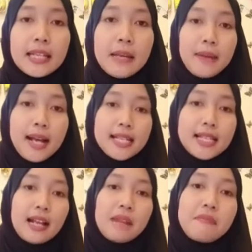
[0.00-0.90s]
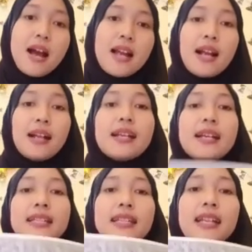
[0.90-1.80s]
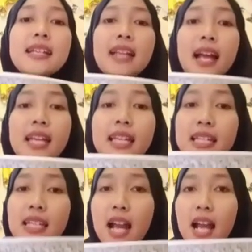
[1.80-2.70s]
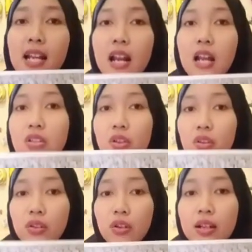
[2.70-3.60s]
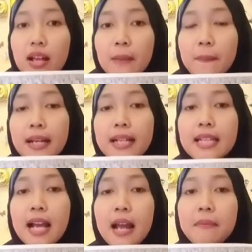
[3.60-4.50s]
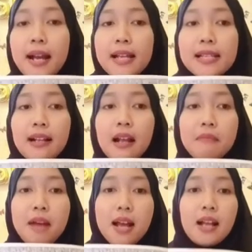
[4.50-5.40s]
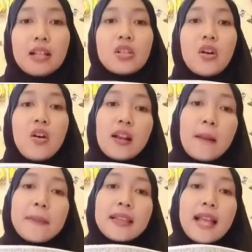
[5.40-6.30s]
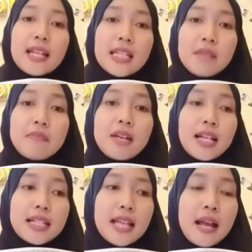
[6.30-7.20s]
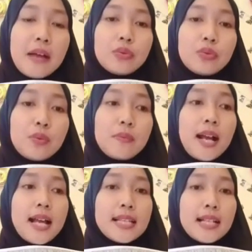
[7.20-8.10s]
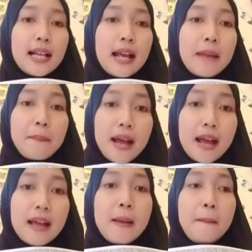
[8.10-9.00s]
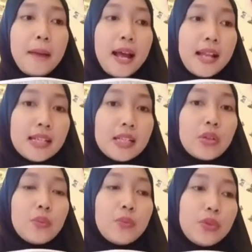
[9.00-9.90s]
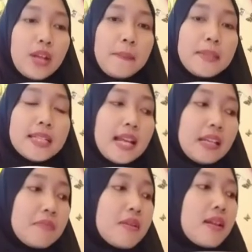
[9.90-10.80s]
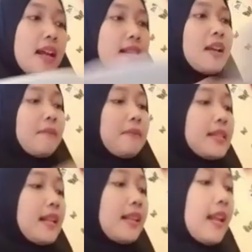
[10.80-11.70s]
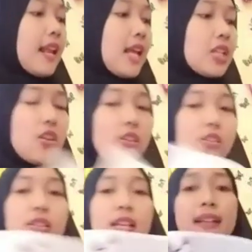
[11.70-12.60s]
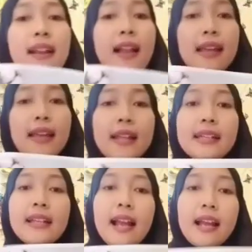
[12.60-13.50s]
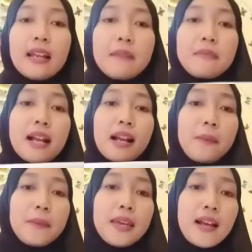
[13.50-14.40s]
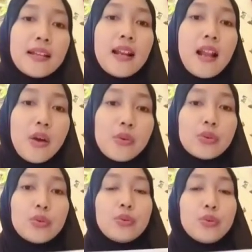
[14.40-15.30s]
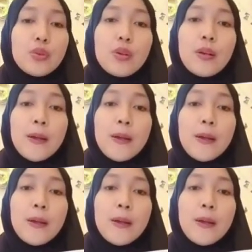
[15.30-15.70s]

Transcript: yang menghasilkan barang. Jadi Nak, ini adalah contoh dari pekerjaan menghasilkan barang. Seorang petani bekerja untuk menghasilkan pa padi kemudian menjadi beras. Misalnya lagi contohnya nelayan. Nelayan menangkap ikan di laut untuk